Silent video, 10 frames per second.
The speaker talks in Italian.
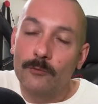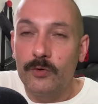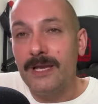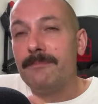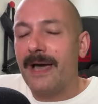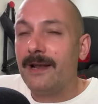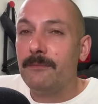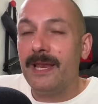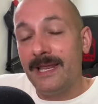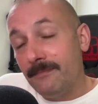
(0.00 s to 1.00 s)
Quindi il
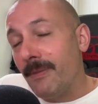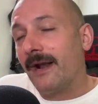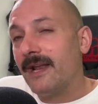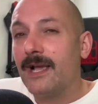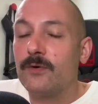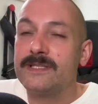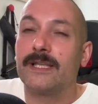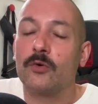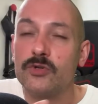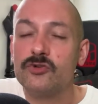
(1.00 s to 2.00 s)
Barley, il Barley è
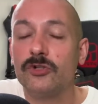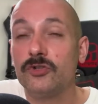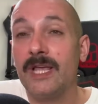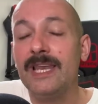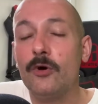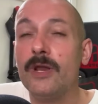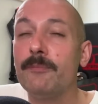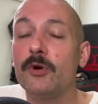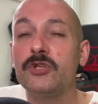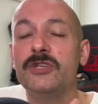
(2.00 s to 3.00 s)
acquistato questo giocatore da Lione
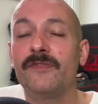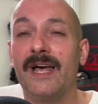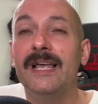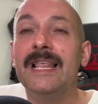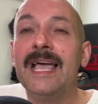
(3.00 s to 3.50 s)
per una cifra